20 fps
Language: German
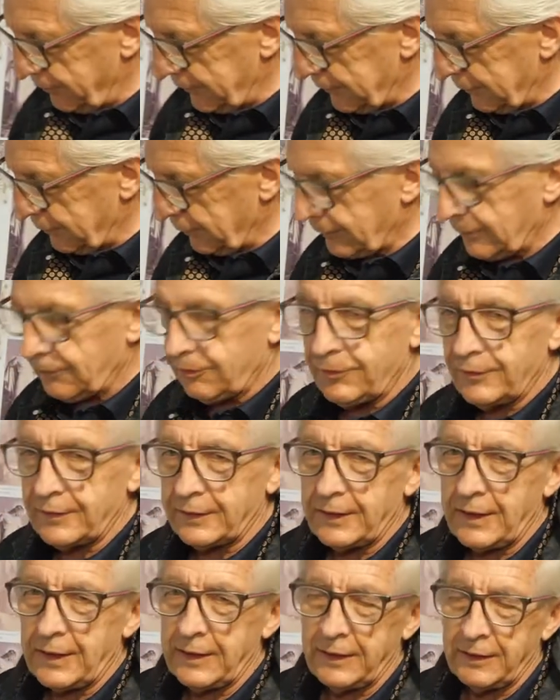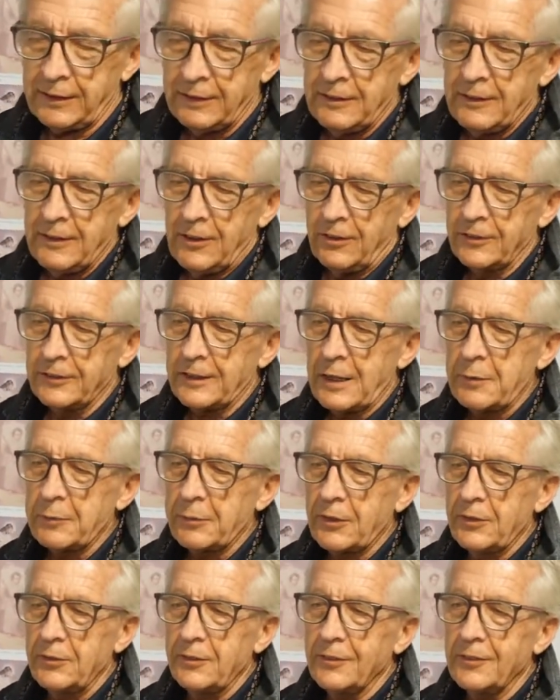wird oder, da, oder am
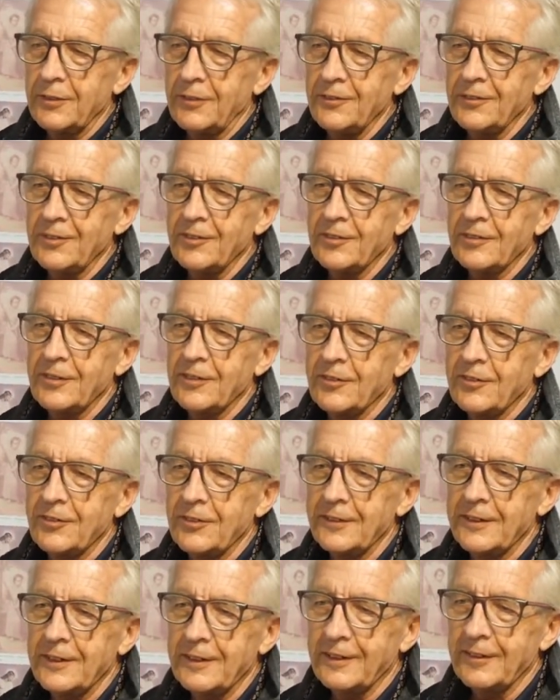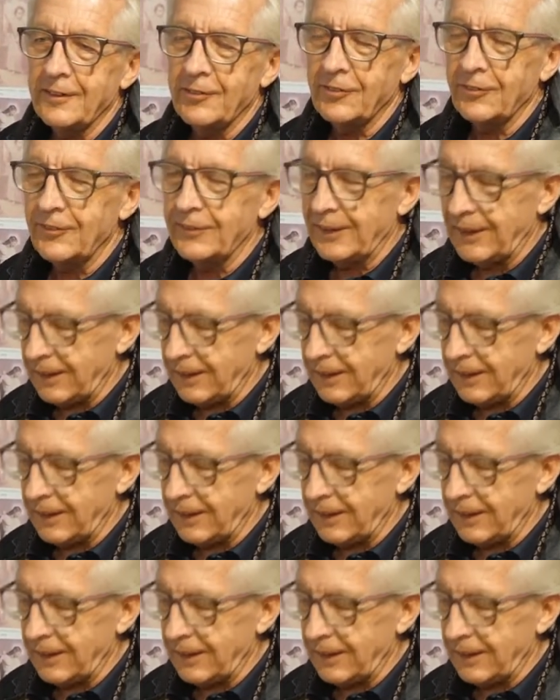grünen Donnerstag sollte das von